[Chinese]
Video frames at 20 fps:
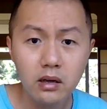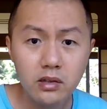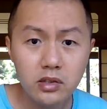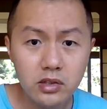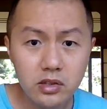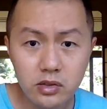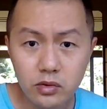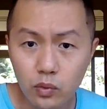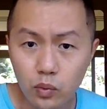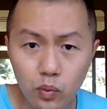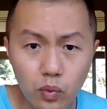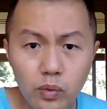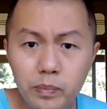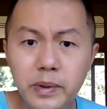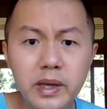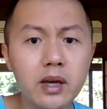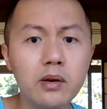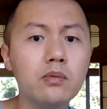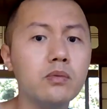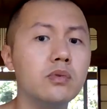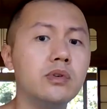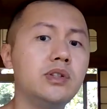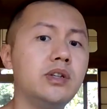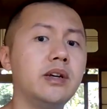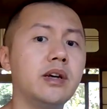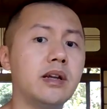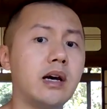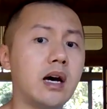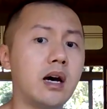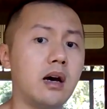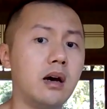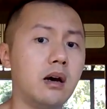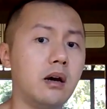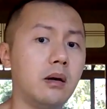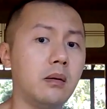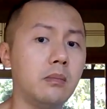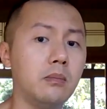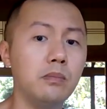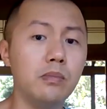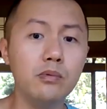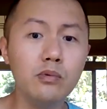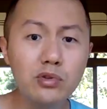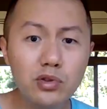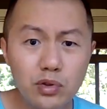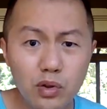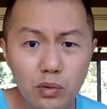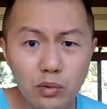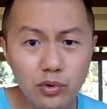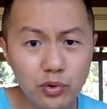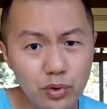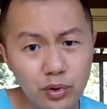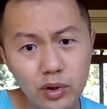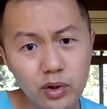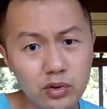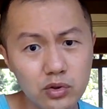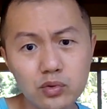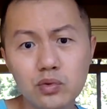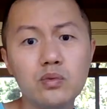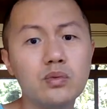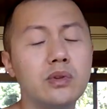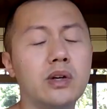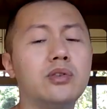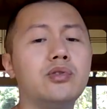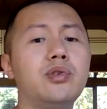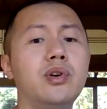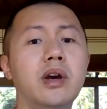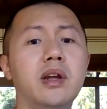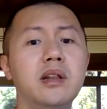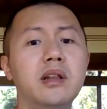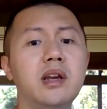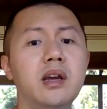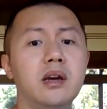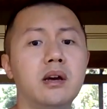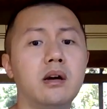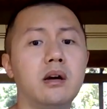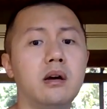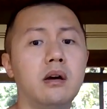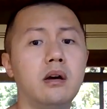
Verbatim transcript: 是无边无界的，不受约束的权力。